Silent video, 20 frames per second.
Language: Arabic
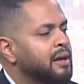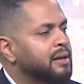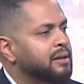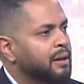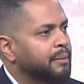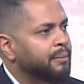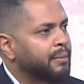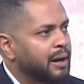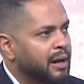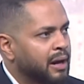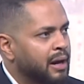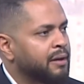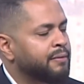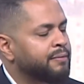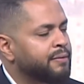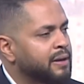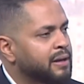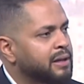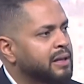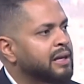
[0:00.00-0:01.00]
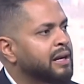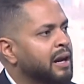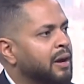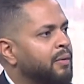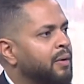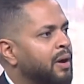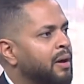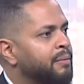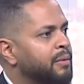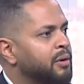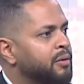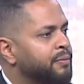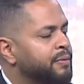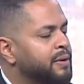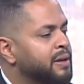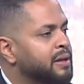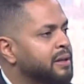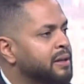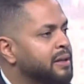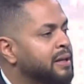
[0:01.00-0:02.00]
طب هاي في كثير عوامل
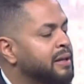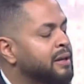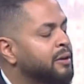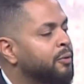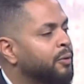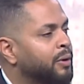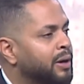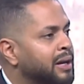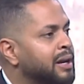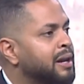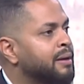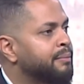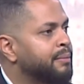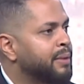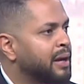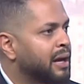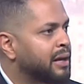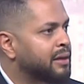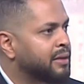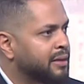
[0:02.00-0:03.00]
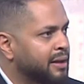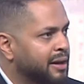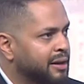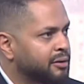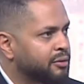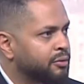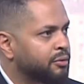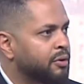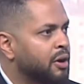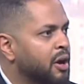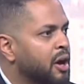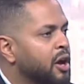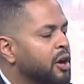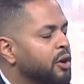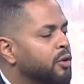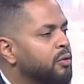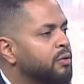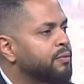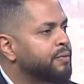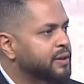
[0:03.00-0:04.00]
في كثير هو علم بحد ذاته
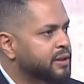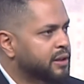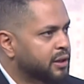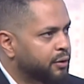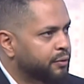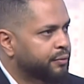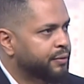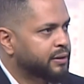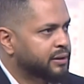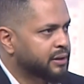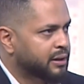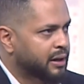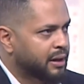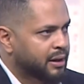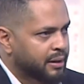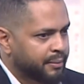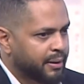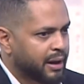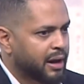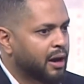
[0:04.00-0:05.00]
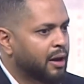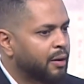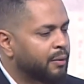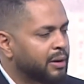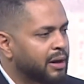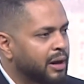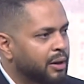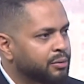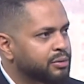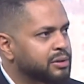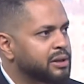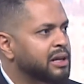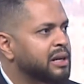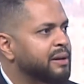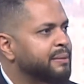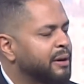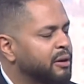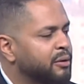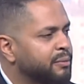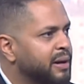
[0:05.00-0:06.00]
كل فترة وفترة أنا بحاول أوصل
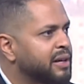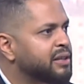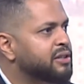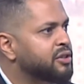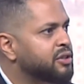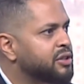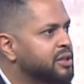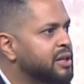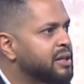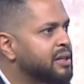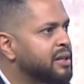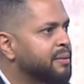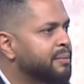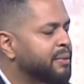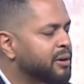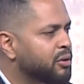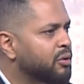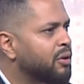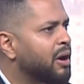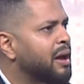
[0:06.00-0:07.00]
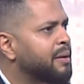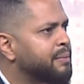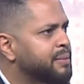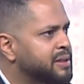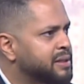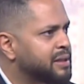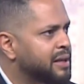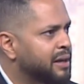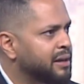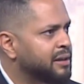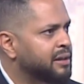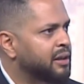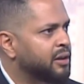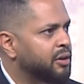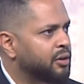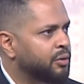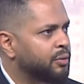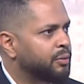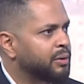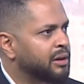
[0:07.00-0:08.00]
لمعلومات جديدة برضه هاي بتساعدني
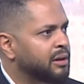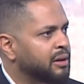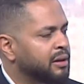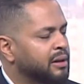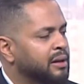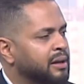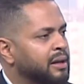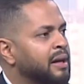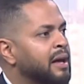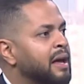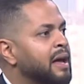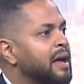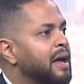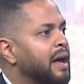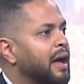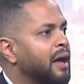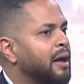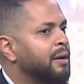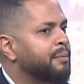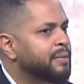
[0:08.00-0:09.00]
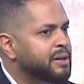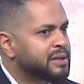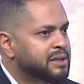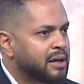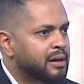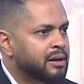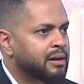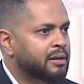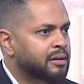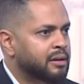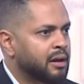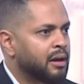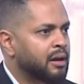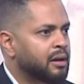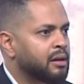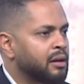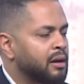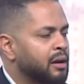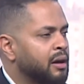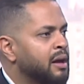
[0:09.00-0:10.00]
إنه والله آه، مسار
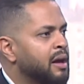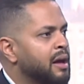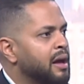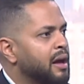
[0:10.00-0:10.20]
الطاقة